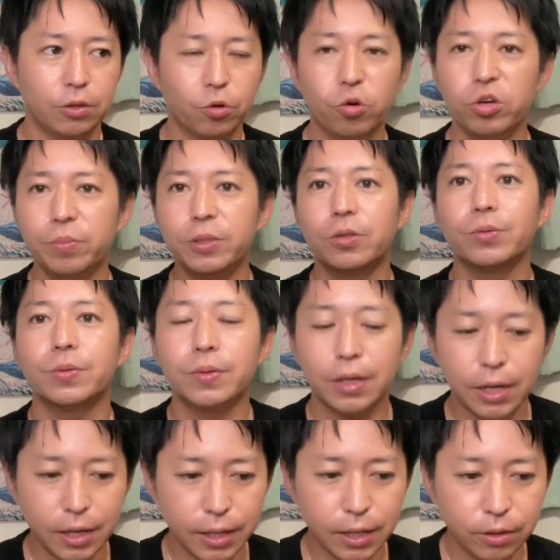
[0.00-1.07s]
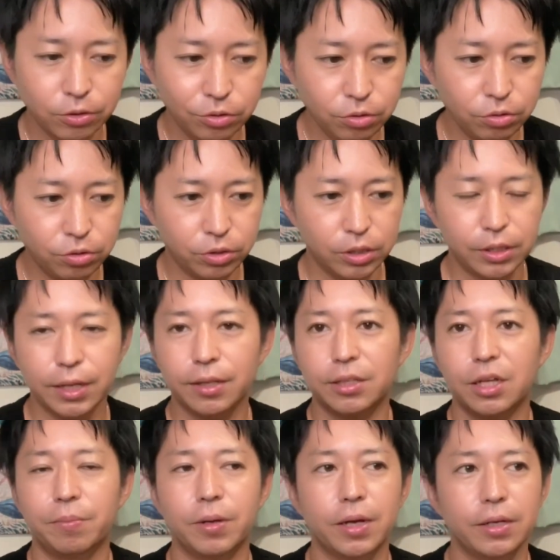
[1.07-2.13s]
と恋人とか夫婦になっ
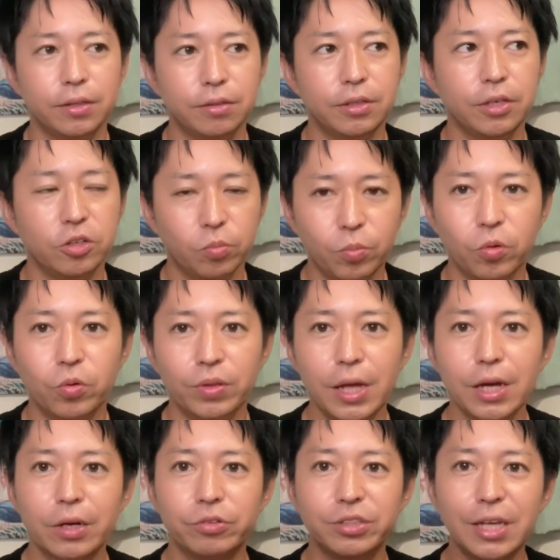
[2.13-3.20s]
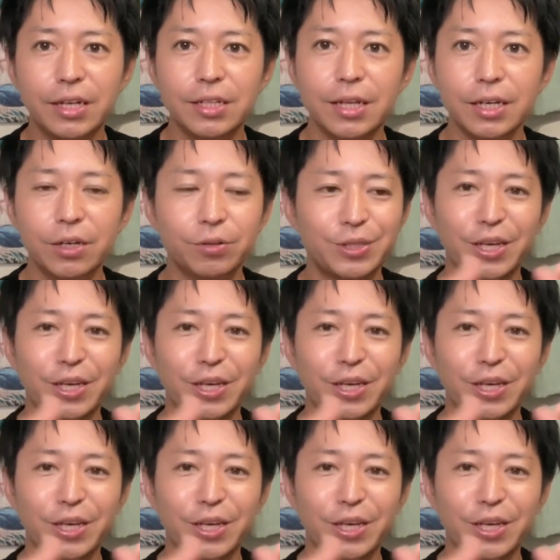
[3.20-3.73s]
た場合っていうのもなんか2人だけの